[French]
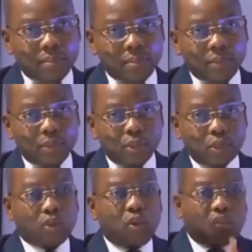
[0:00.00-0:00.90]
Ceux
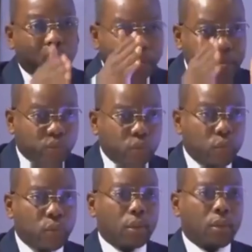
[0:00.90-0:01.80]
qui ont fraudé sur
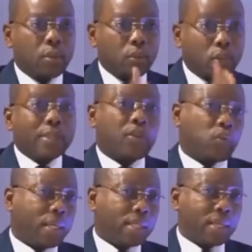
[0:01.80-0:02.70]
notre
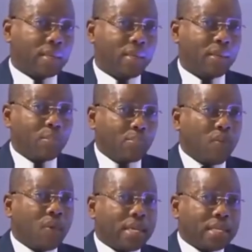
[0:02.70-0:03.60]
nationalité pour
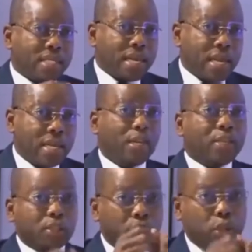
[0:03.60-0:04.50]
avoir des CNI,
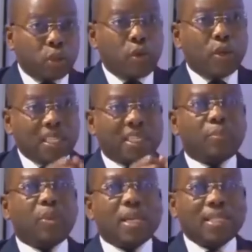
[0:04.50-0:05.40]
ceux qui leur ont distribué
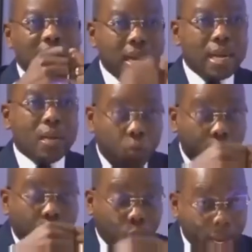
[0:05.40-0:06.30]
les CNI, on les
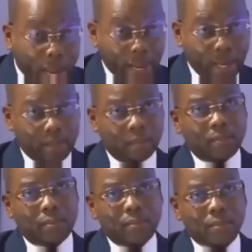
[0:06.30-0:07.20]
connaît.
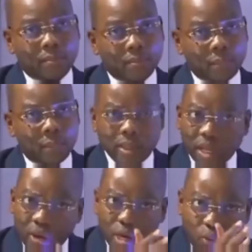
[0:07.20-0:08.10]
J'ai
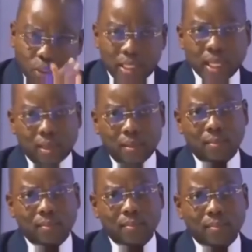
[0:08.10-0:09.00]
fait un dossier
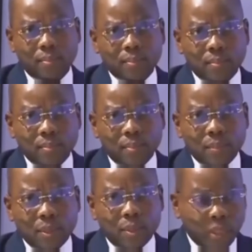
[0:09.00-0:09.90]

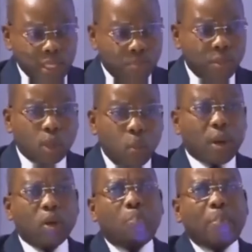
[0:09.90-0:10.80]
que j'ai déposé auprès
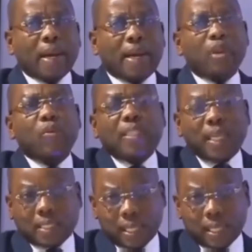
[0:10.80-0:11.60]
du parquet de Tiassalé